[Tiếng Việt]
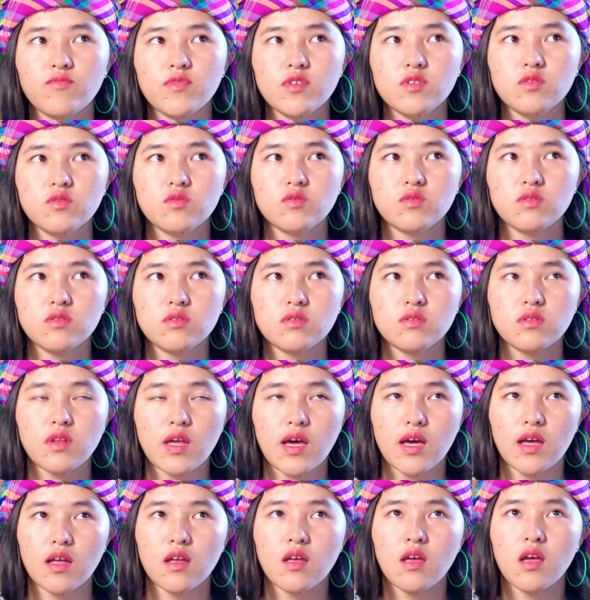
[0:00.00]
ví dụ như
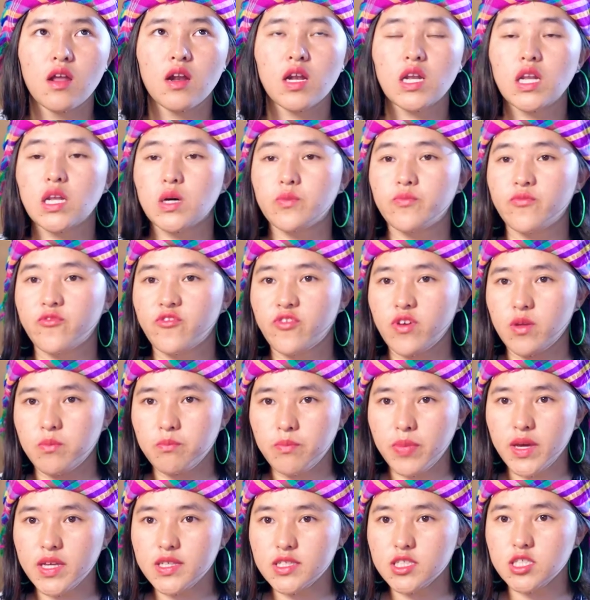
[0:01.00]
là lập
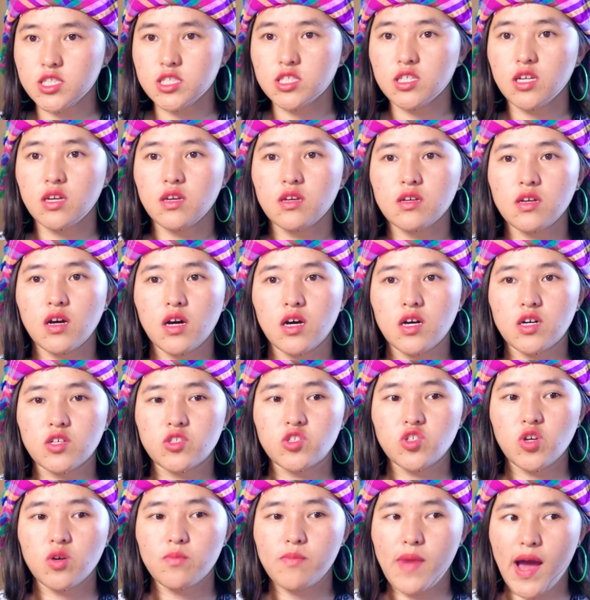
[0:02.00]
fanpage
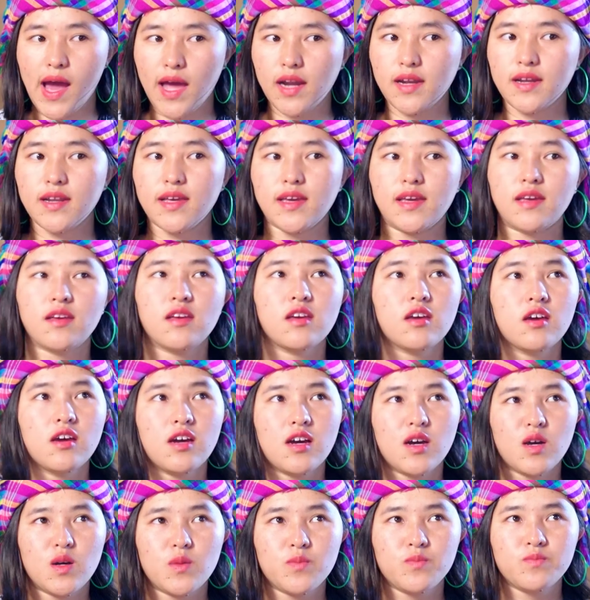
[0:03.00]
uh, cho bạn này
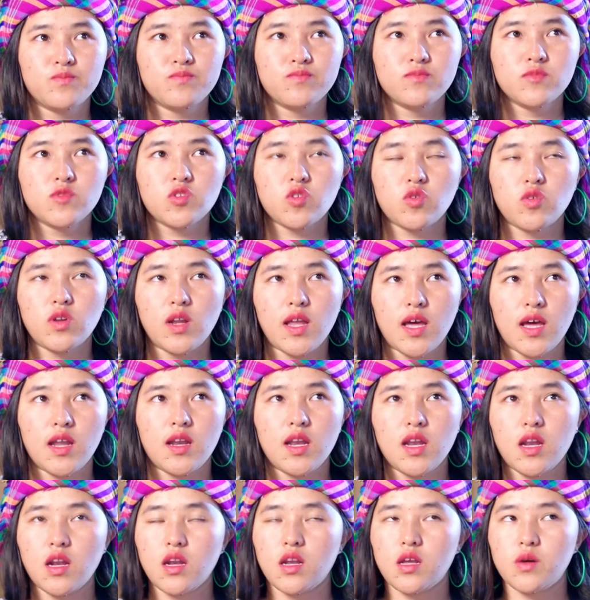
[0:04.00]
um, rồi là
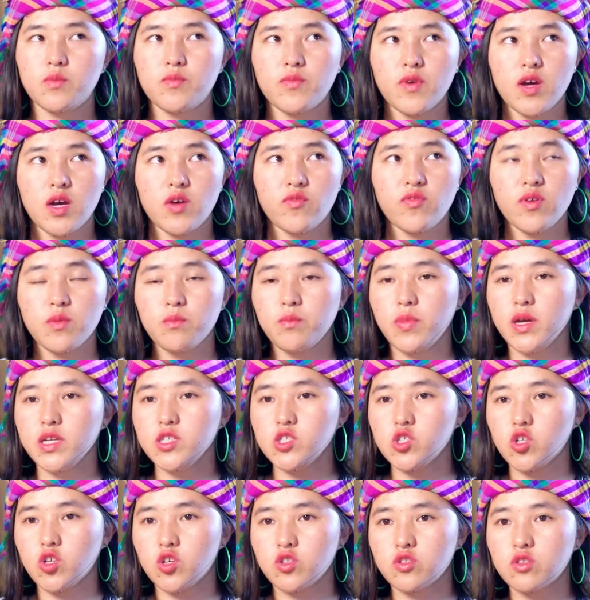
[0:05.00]
lập uh, fanpage
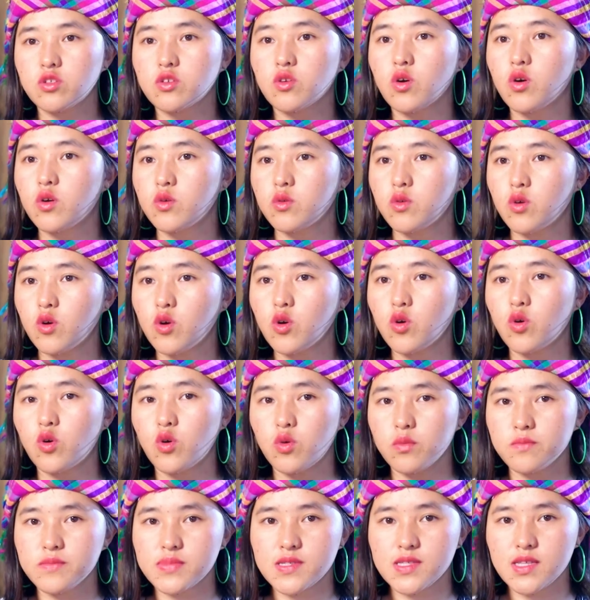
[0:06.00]
cho từng hộ, hộ
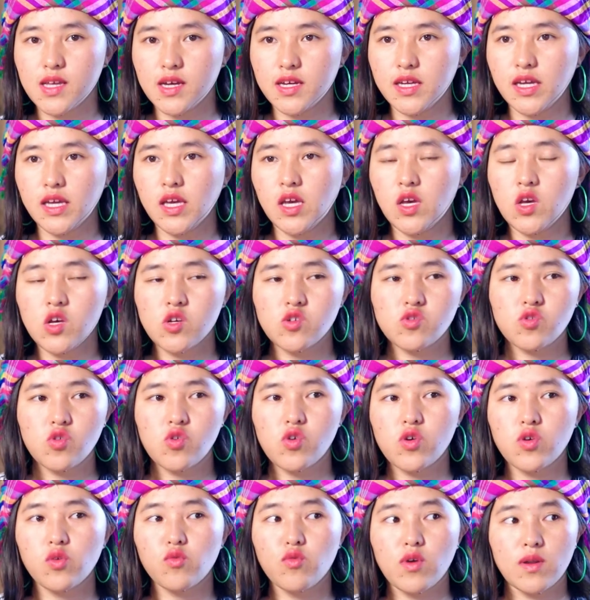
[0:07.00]
homestay
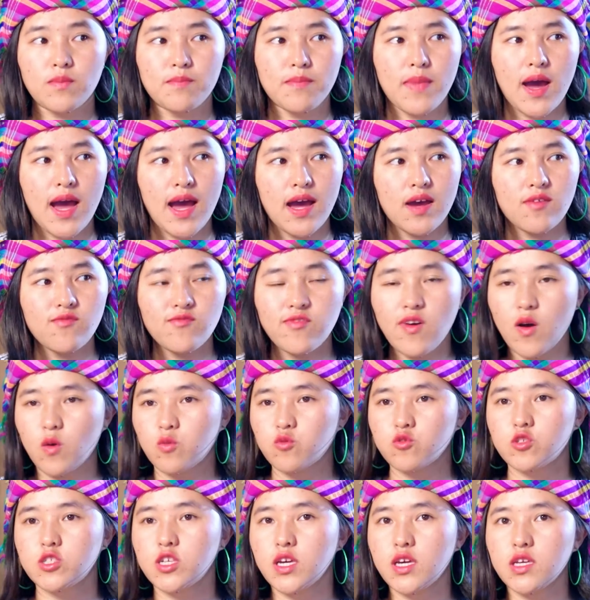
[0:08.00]
rồi quảng bá
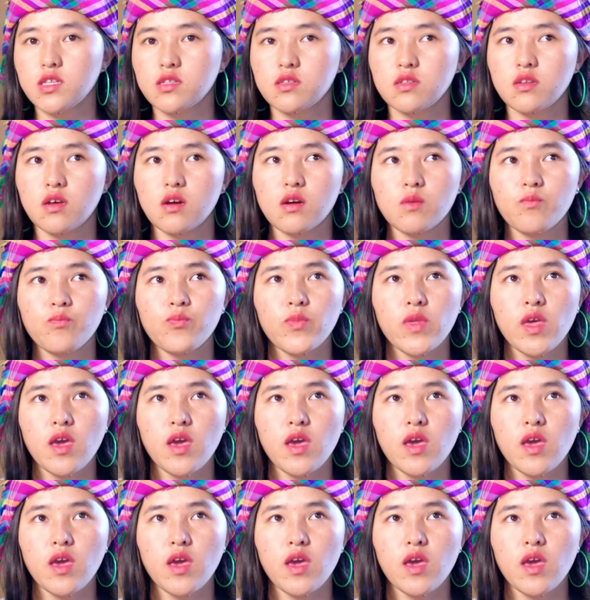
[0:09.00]
phòng trên um,